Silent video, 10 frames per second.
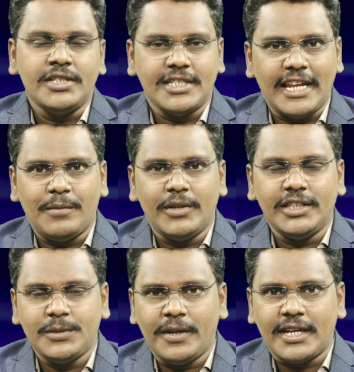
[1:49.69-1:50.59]

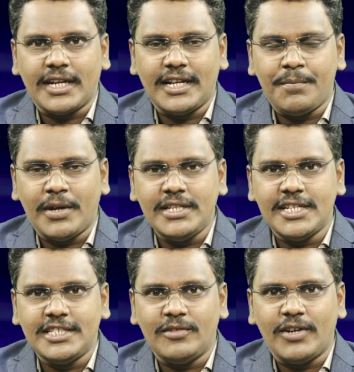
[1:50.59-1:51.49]
చాలామంది స్పీకర్గా
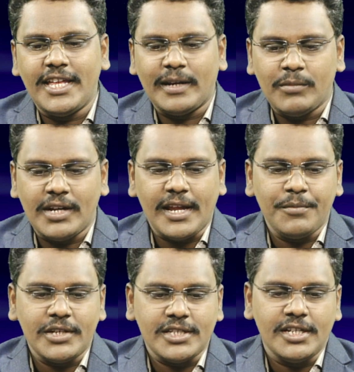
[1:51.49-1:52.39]
పనిచేసిన వాళ్ళు యనమల
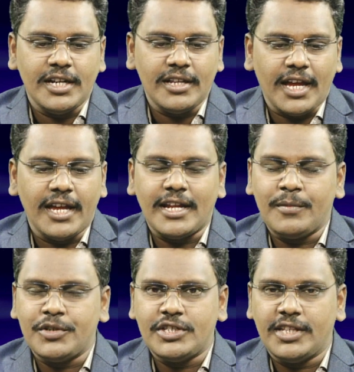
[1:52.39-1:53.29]
రామకృష్ణరెడ్డి ఆయన
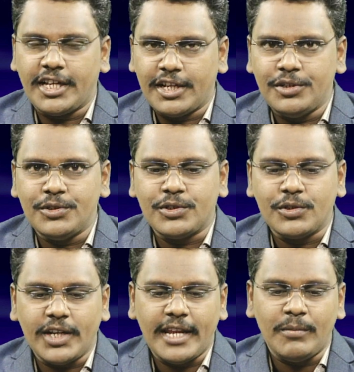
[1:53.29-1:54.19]
రామకృష్ణ దగ్గర నుంచి
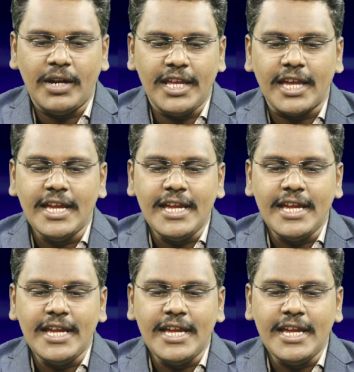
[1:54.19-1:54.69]
చూసుకుంటే ఆయన మళ్ళీ